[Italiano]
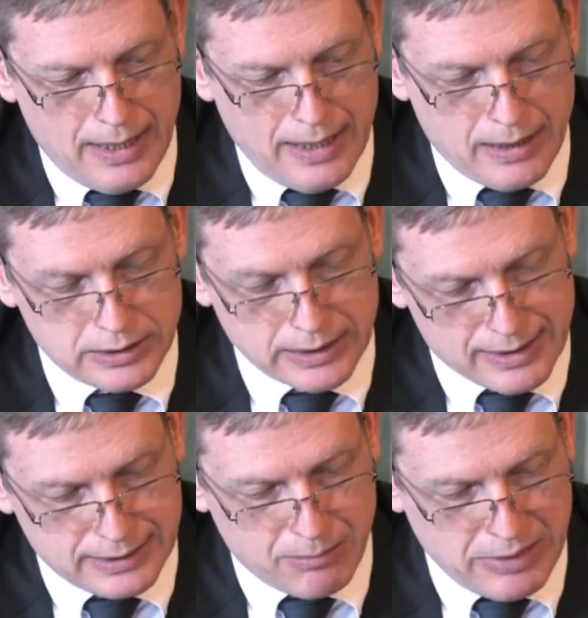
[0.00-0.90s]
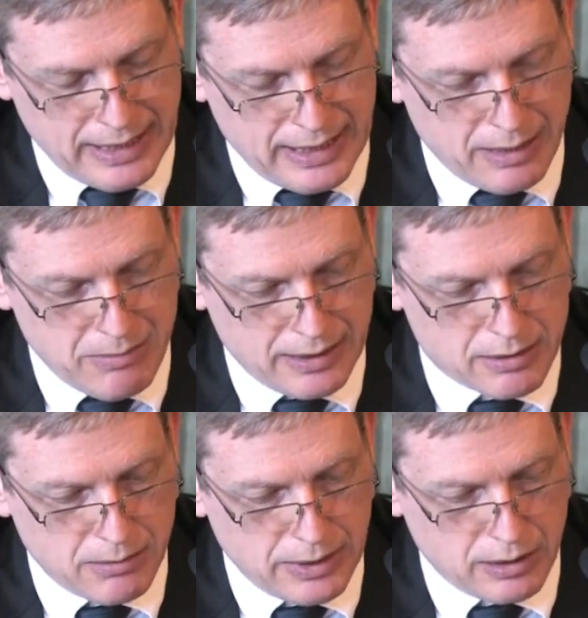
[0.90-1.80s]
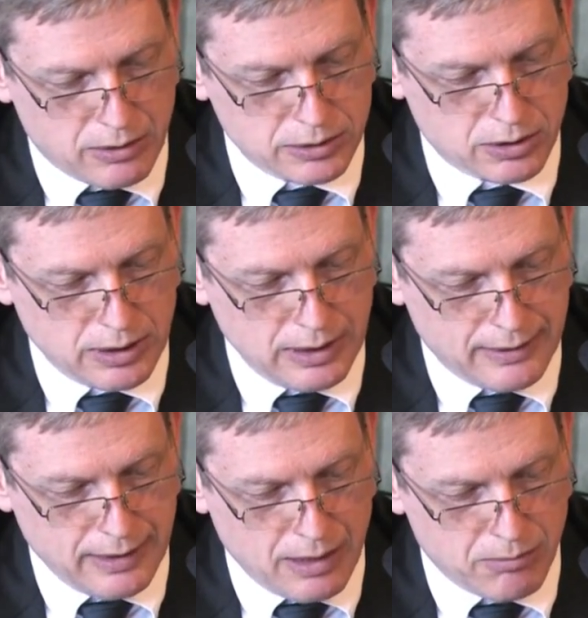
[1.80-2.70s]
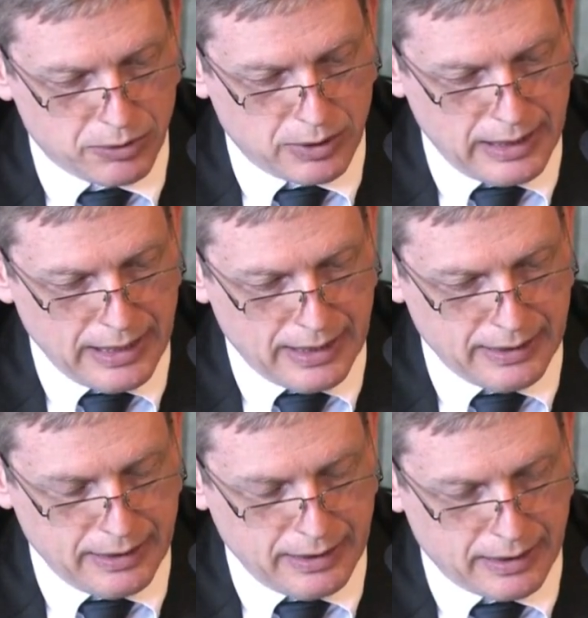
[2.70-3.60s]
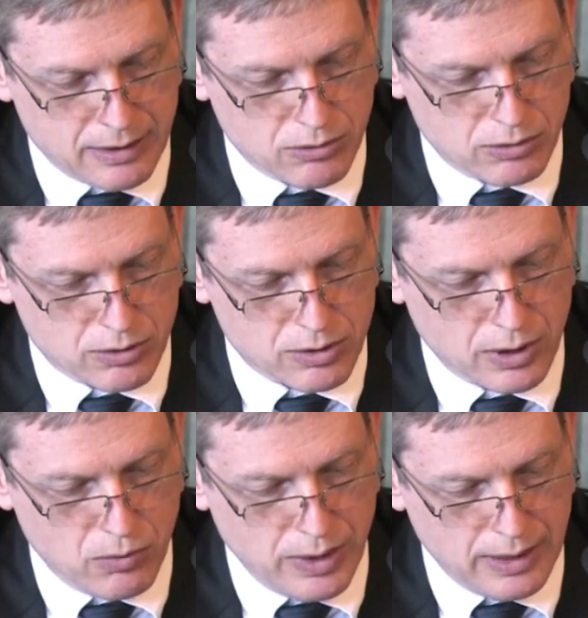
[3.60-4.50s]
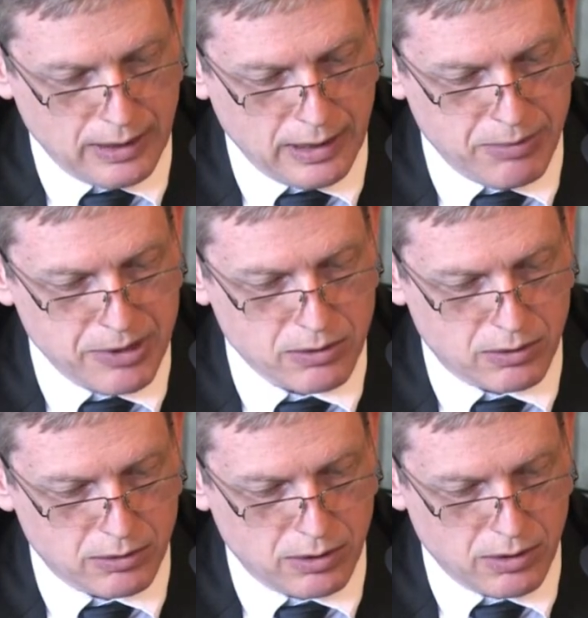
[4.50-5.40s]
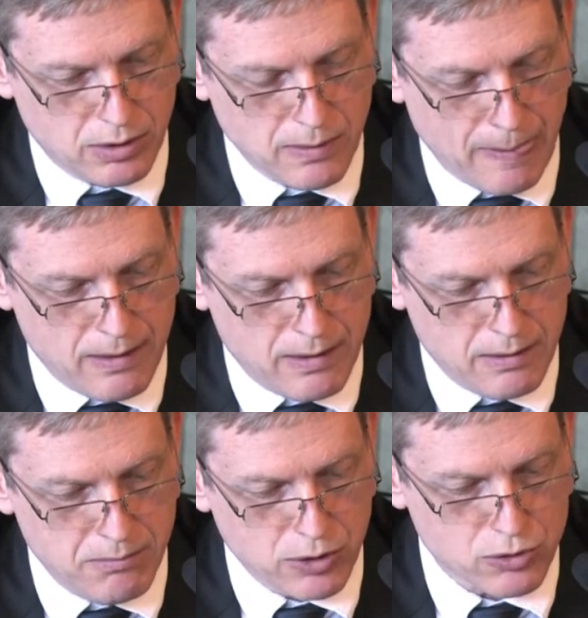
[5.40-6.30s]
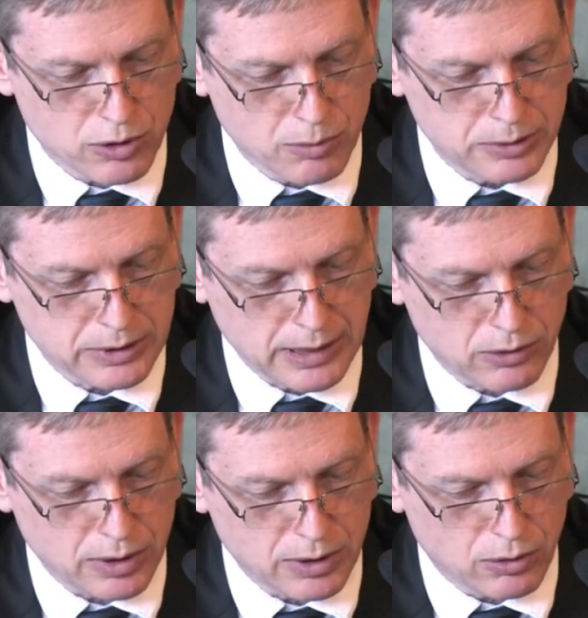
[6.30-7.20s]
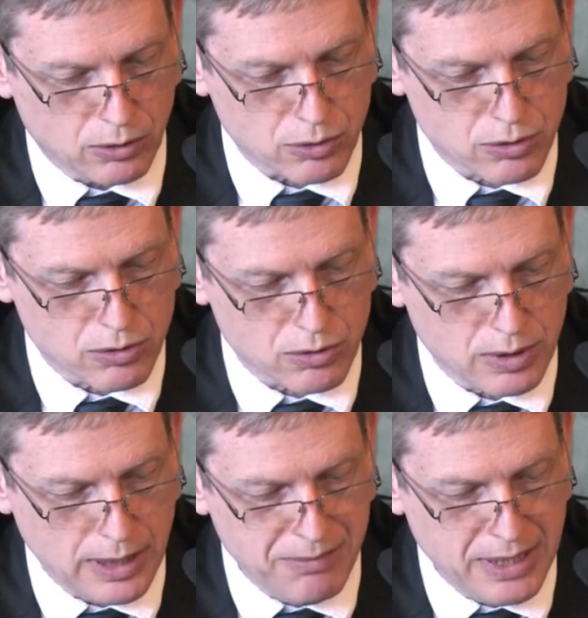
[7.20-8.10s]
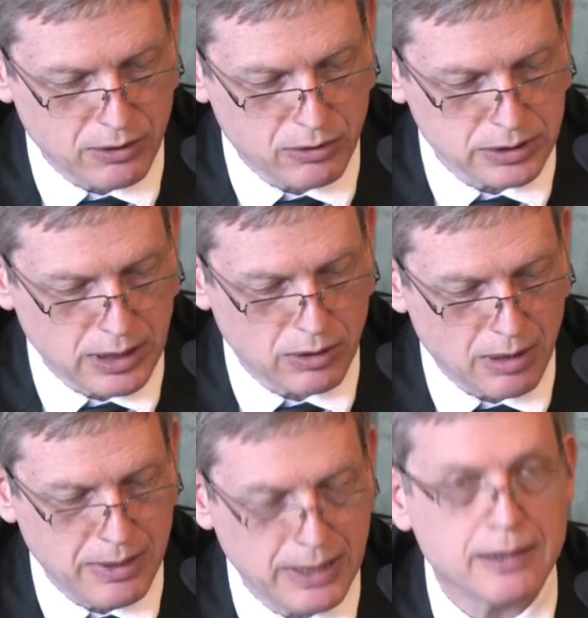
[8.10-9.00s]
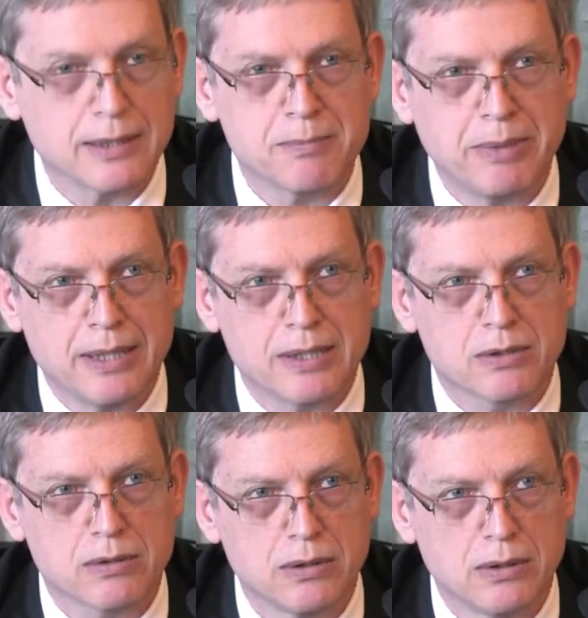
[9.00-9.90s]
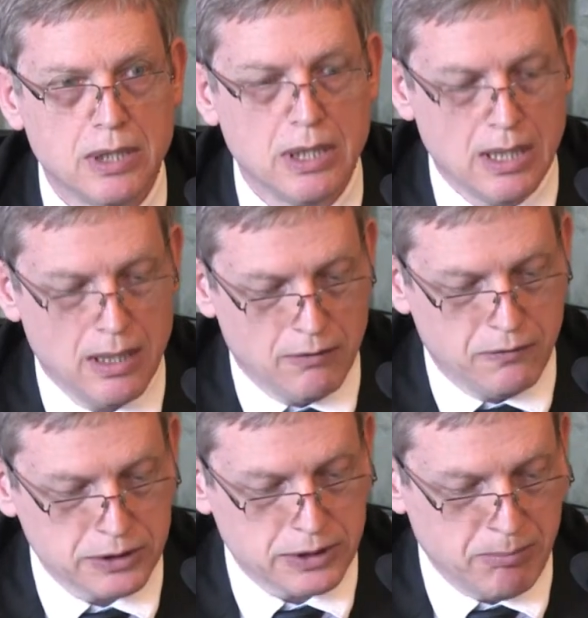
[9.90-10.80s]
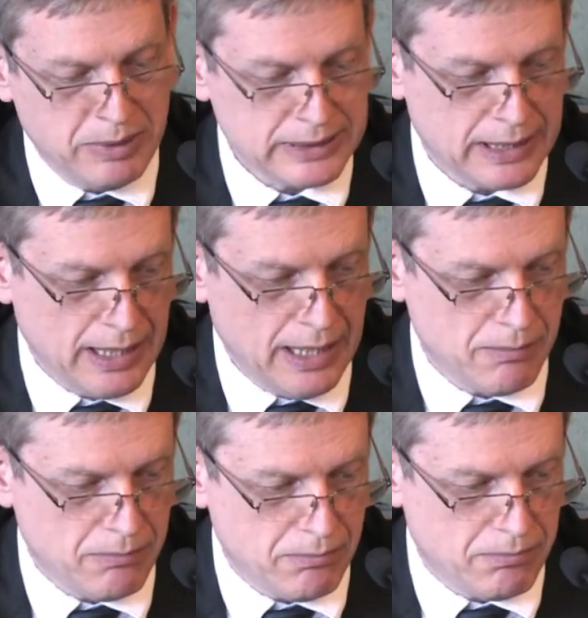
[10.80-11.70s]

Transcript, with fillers: E allora sarà banale, ma insomma nel corso del tempo, degli anni che sono seguiti, l'episodio eh, me lo sono portato addosso e mi è tornato alla mente spesso, forse perché